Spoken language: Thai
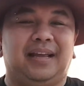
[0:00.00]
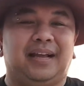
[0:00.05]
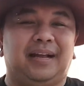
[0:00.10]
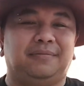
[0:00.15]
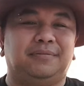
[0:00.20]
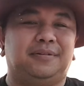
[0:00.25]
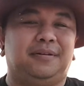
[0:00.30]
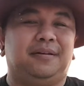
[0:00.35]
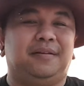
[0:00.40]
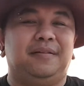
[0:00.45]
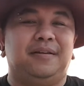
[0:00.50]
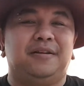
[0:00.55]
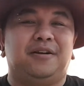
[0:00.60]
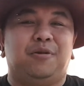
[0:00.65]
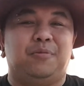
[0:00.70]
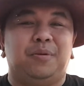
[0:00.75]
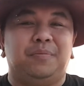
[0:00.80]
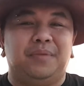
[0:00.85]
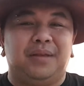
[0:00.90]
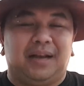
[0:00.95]
ครับสำหรับคลิปนี้
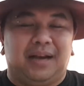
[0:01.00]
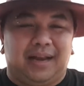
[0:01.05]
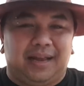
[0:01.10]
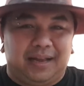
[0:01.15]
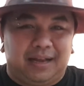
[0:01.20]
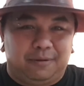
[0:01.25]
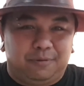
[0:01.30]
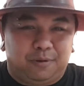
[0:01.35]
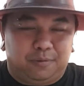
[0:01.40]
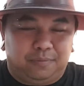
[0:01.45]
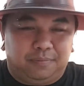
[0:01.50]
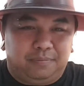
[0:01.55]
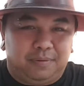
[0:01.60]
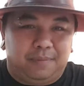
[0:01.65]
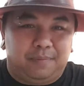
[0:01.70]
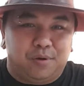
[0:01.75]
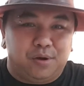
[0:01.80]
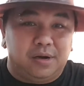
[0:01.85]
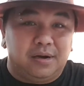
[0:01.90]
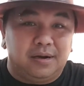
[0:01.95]
ก็ไม่มีอะไรครับผมมา
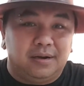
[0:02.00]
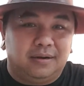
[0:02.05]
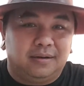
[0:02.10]
บน